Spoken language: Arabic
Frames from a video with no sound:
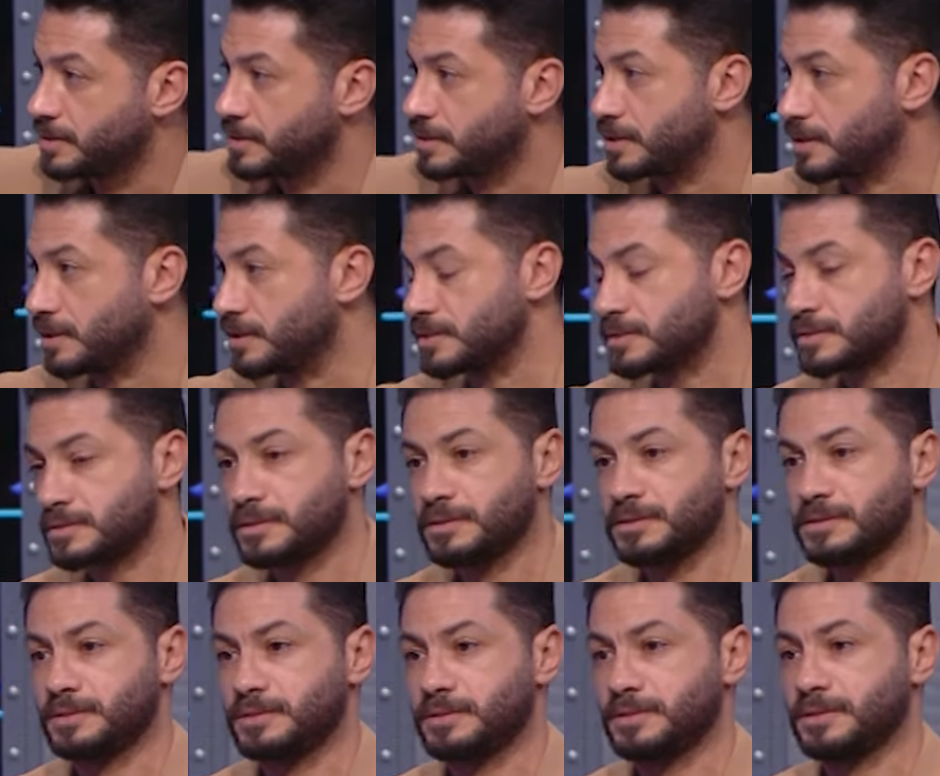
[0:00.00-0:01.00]
ماشي
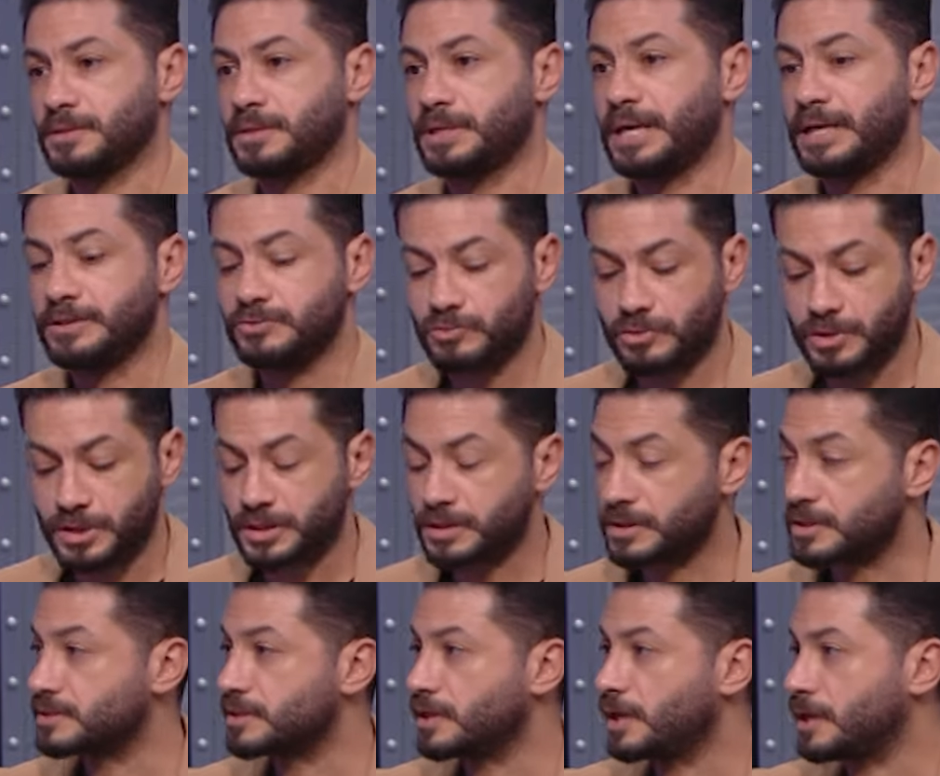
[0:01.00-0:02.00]
خلاص آه
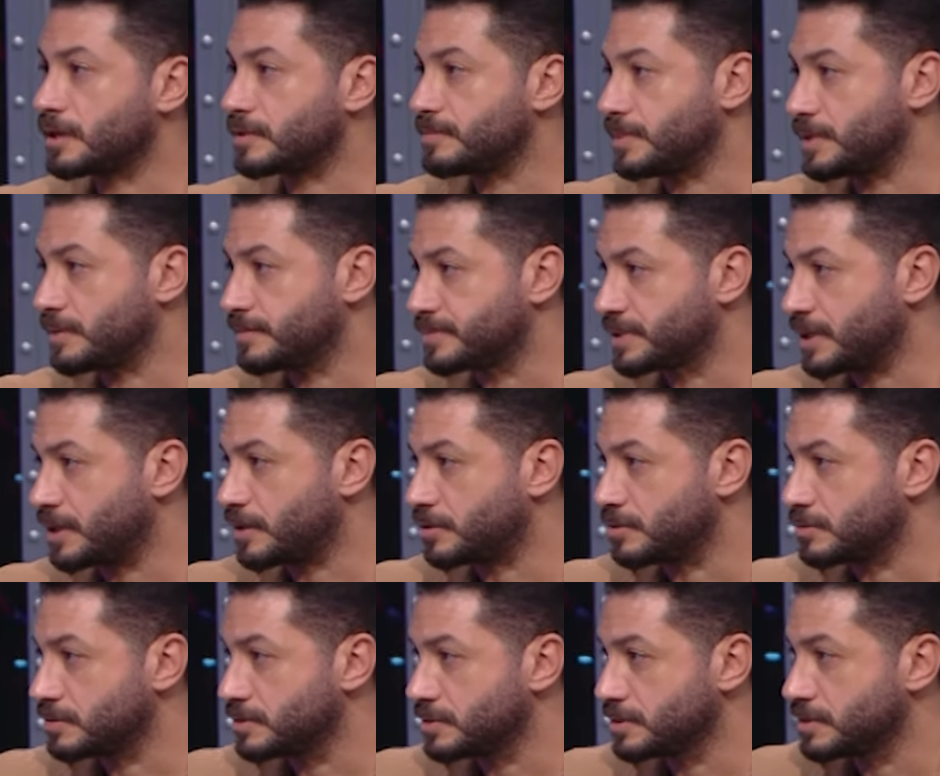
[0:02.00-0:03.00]
عنده الراجل راس الحربه
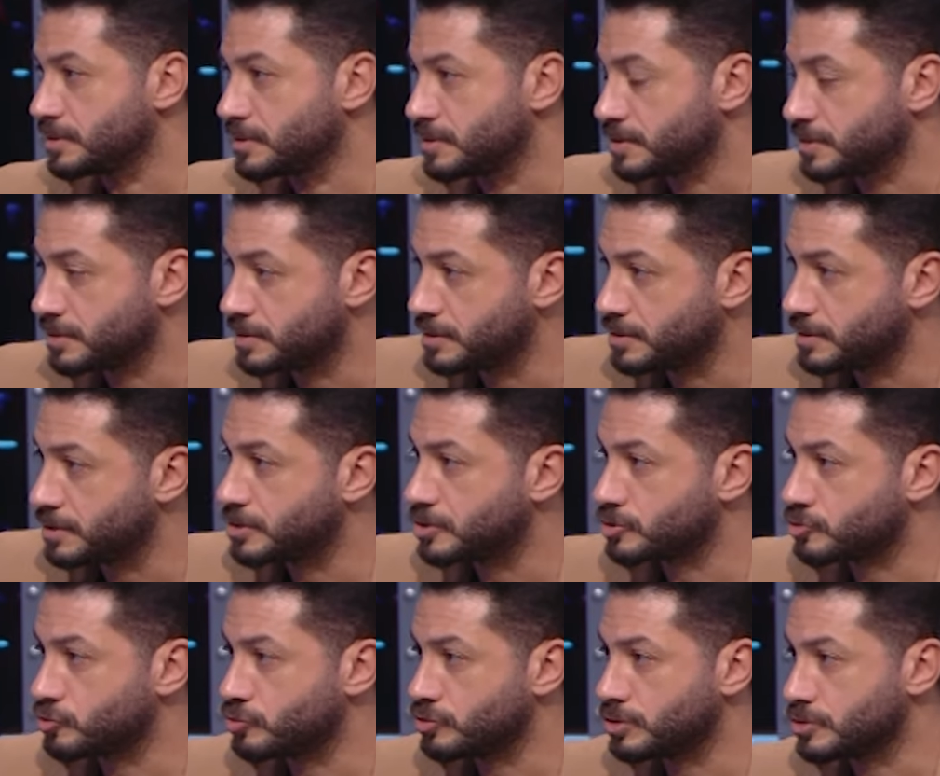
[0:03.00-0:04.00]
بتاعه آه
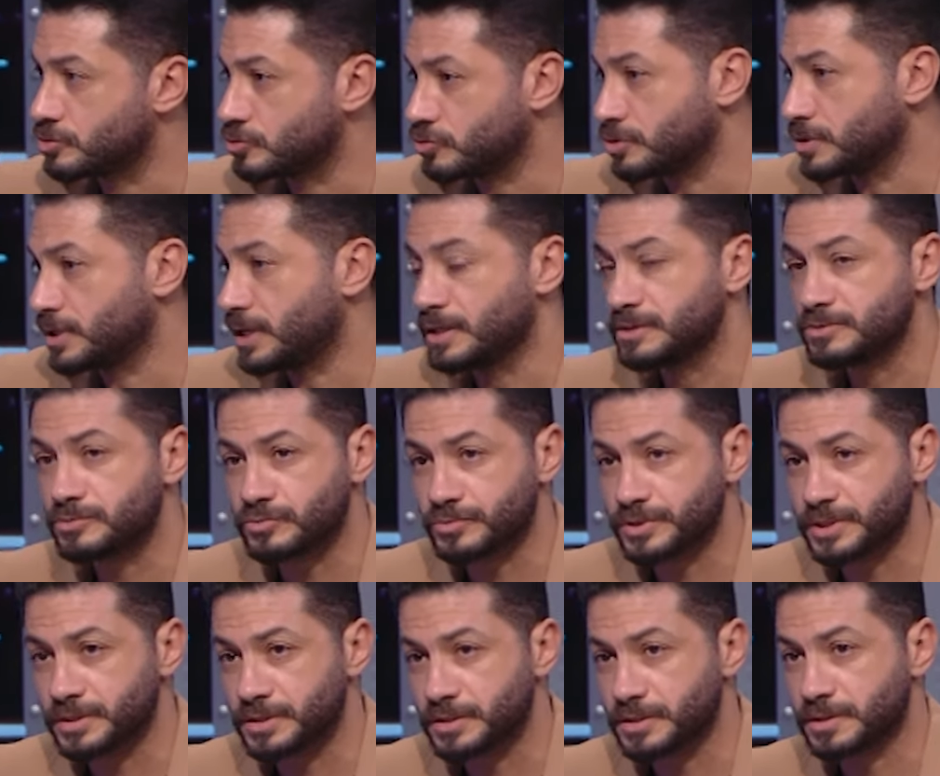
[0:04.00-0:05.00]
جون انتوي جو جون
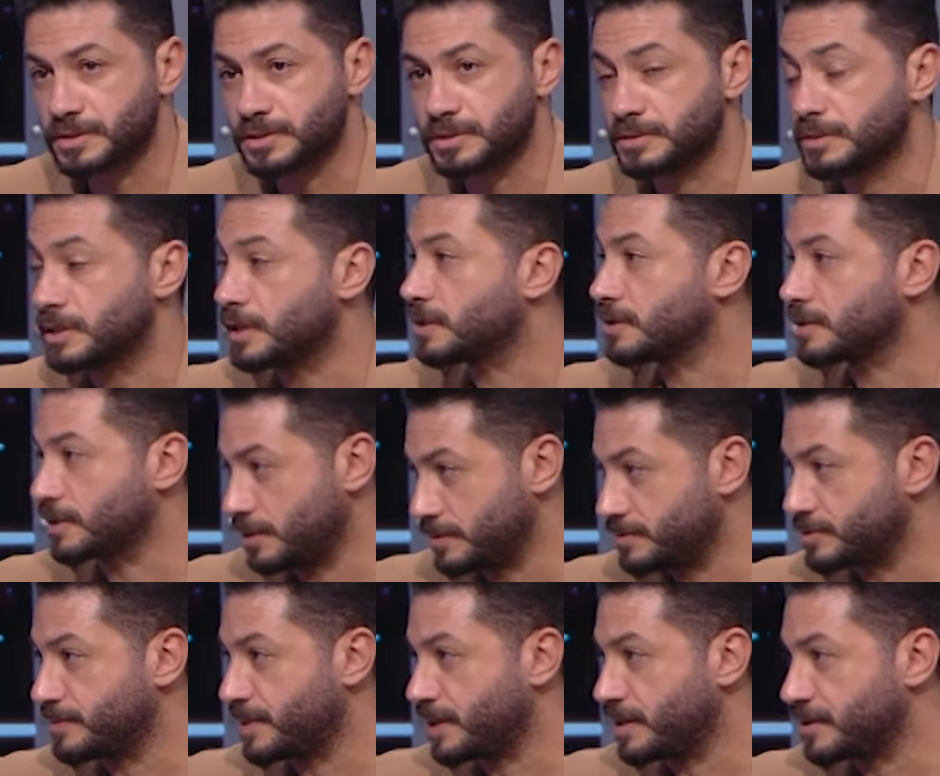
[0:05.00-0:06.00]
انتوي آه ده
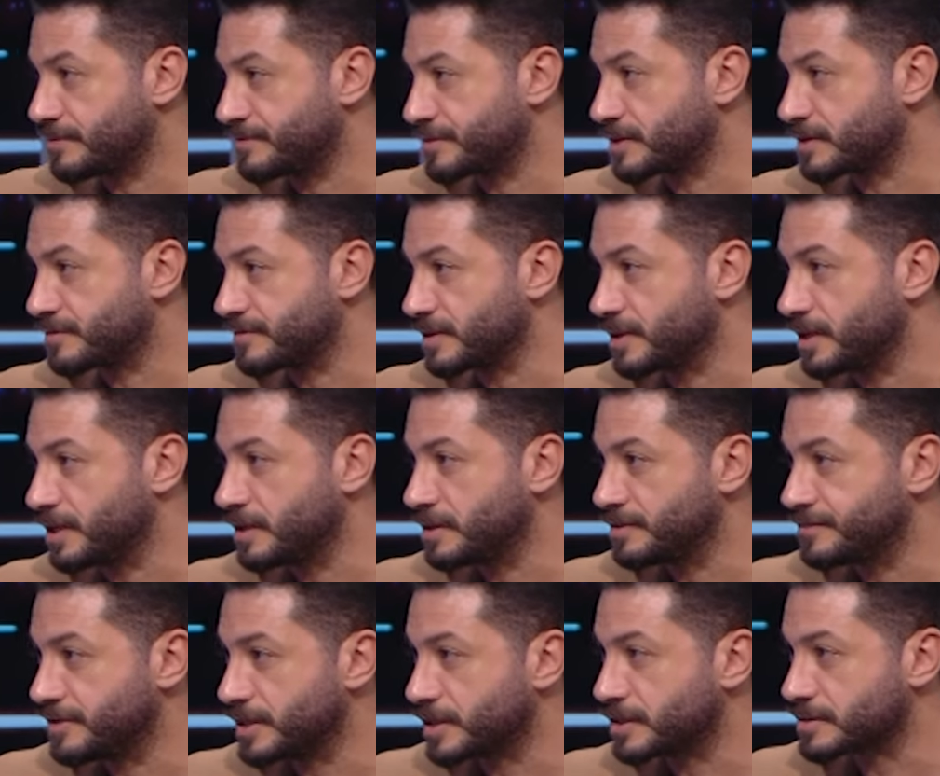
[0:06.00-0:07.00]
انا لعبت معاه على فكره
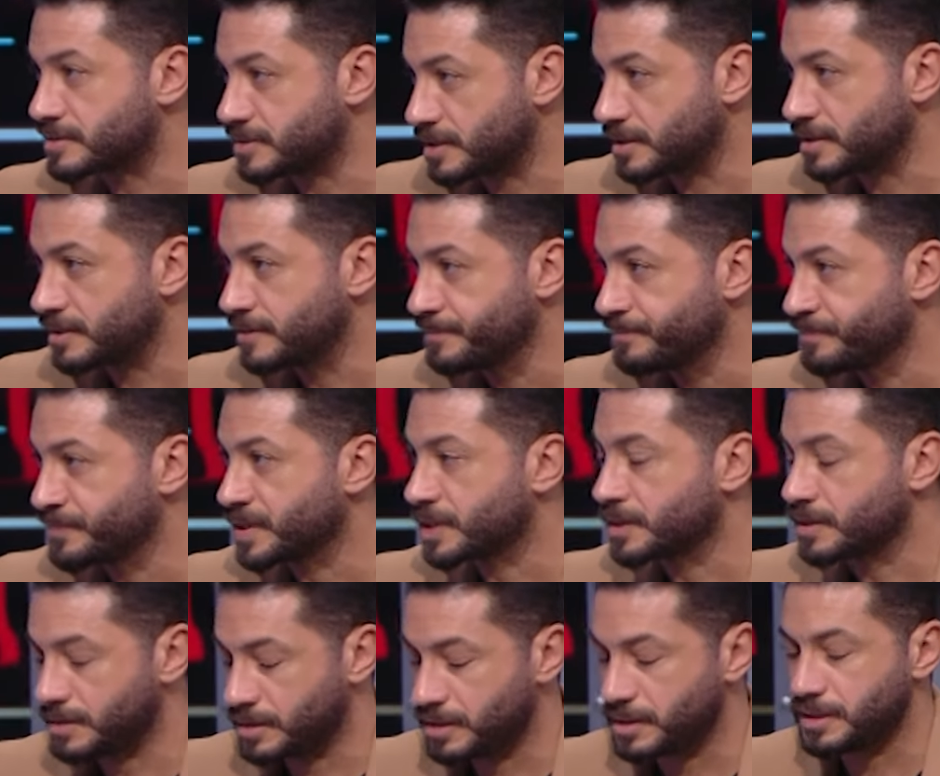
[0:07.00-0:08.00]
في الاهلي في اخر سنه في
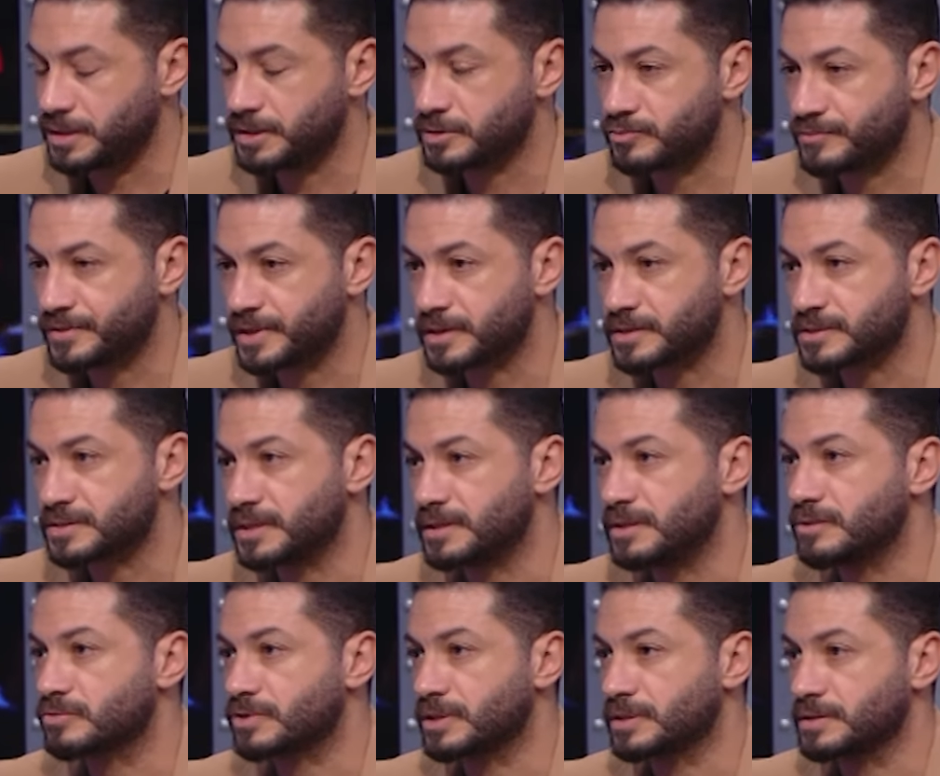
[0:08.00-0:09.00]
الاهلي اه, آه، لحقته في
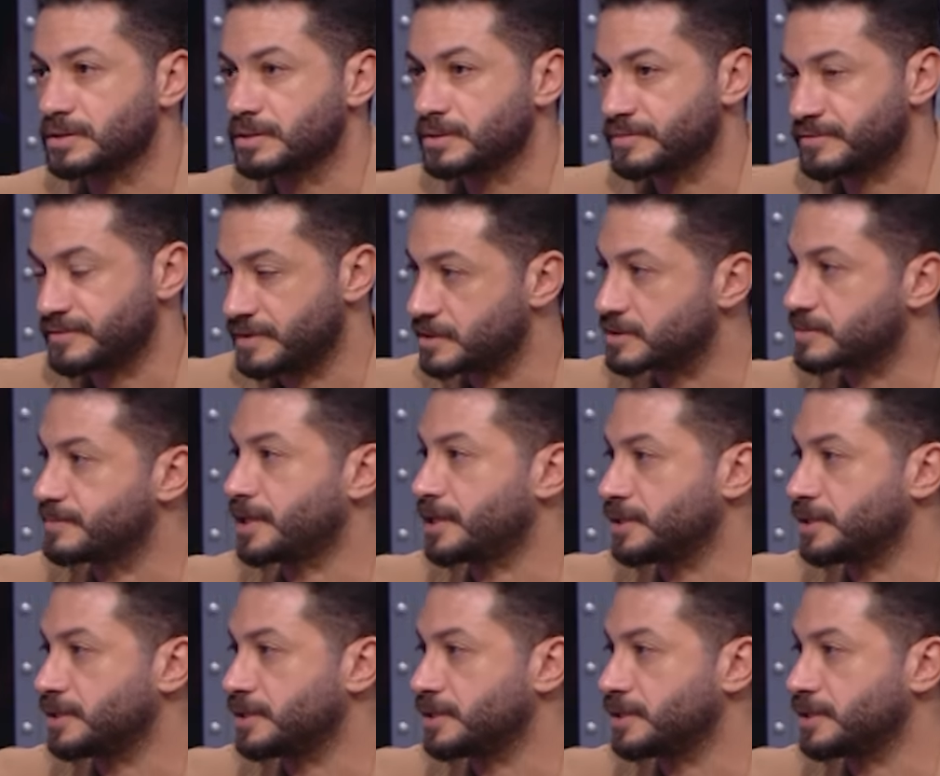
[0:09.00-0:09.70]
اخر سنه وكان م.